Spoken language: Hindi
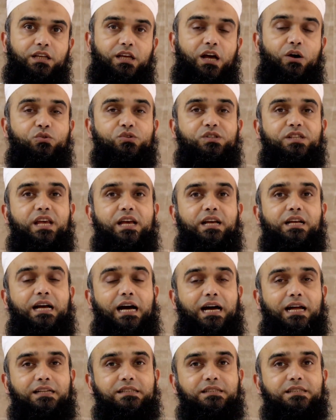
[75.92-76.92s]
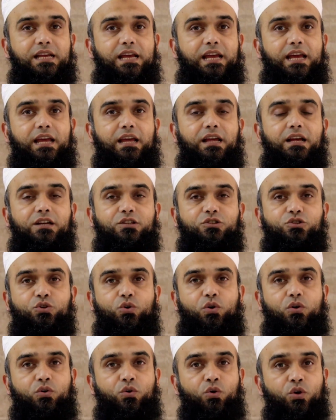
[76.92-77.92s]
या उसके घर से
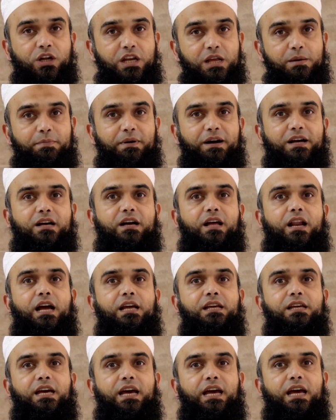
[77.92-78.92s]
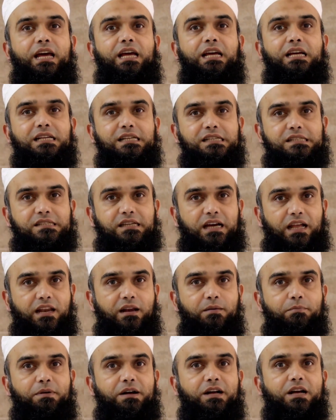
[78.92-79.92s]
जो रोटी पककर आई है
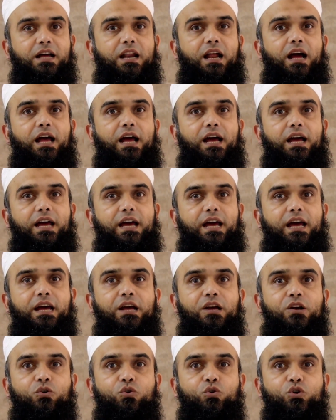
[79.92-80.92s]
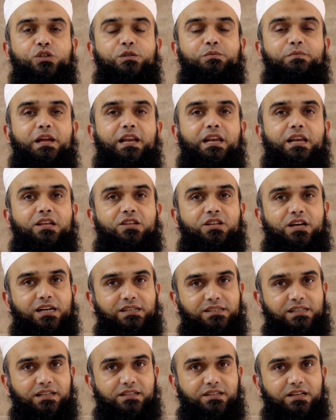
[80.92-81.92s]
सालन पककर आया है उसमें
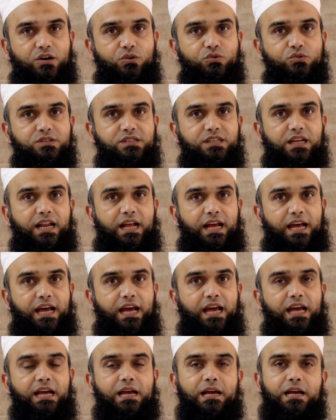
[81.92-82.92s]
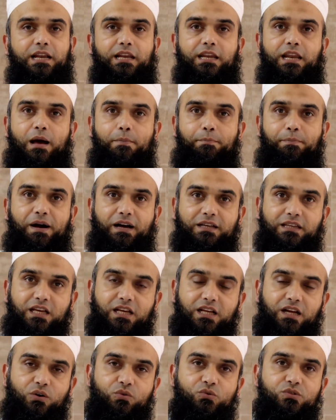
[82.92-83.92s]
निजासत का अंसर है
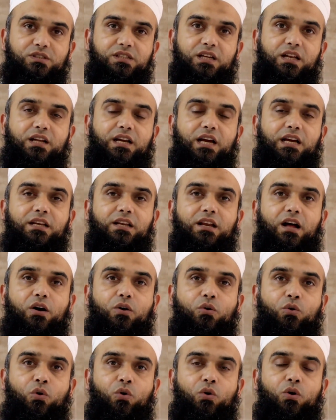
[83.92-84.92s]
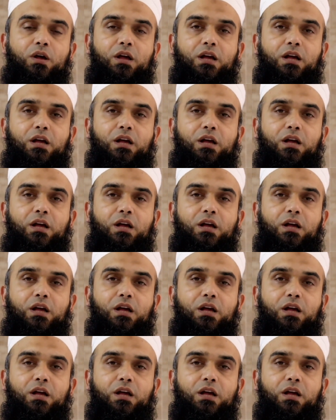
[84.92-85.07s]
नापाकी का अंसर कहीं ना हो